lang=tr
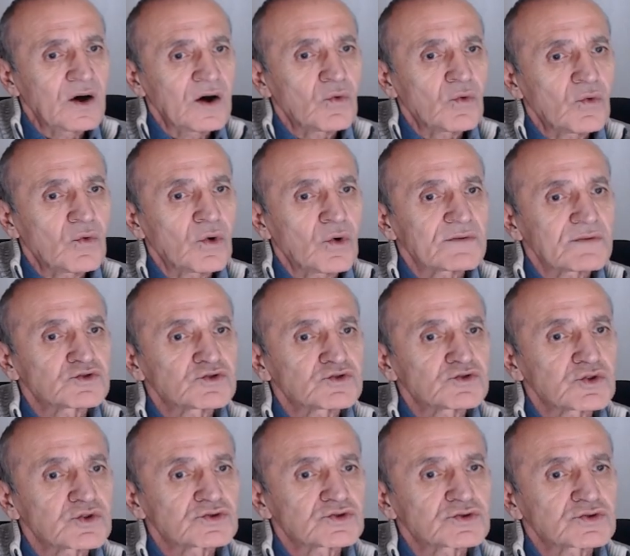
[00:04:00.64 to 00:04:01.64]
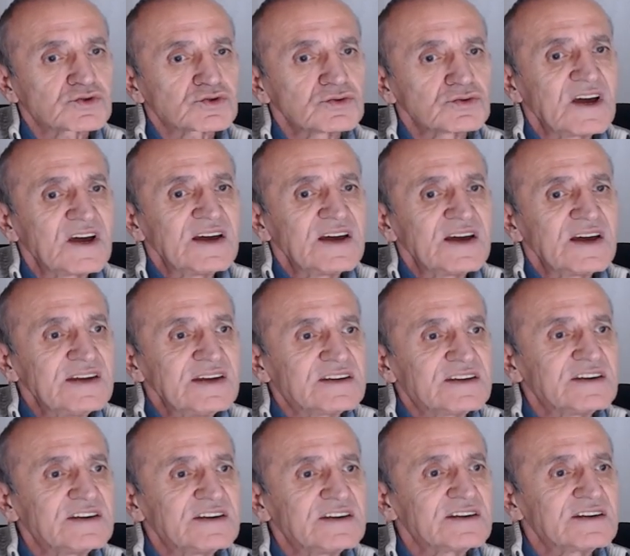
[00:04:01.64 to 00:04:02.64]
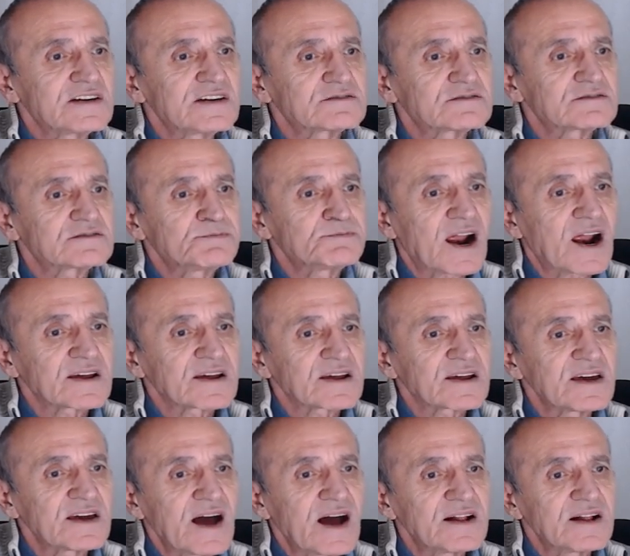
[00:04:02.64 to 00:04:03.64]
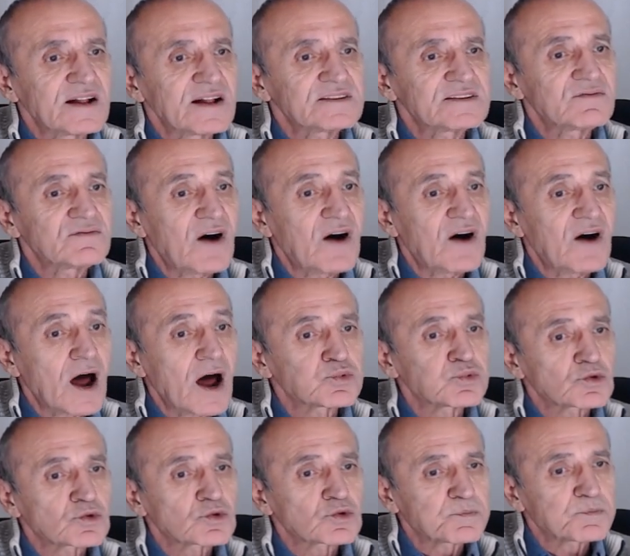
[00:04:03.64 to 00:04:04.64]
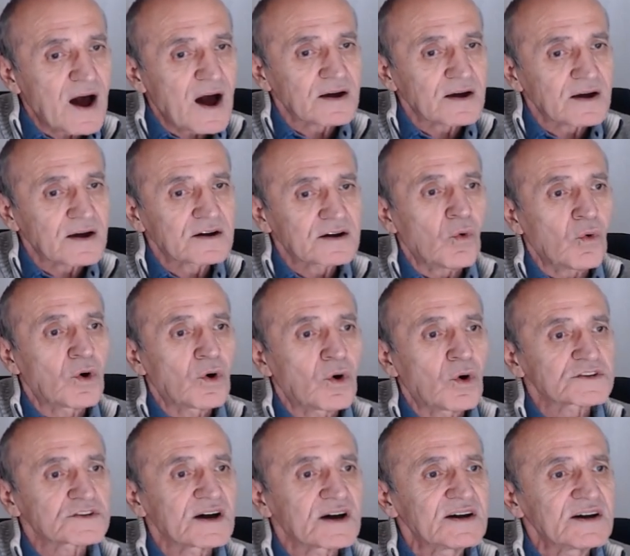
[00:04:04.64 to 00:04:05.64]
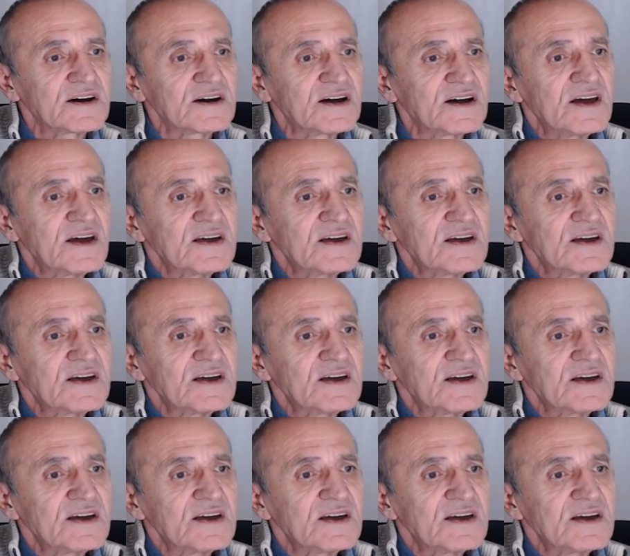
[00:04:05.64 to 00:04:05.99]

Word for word: Olaf Scholz'un iki kez bir araya geldiği Warburg Bank ortağı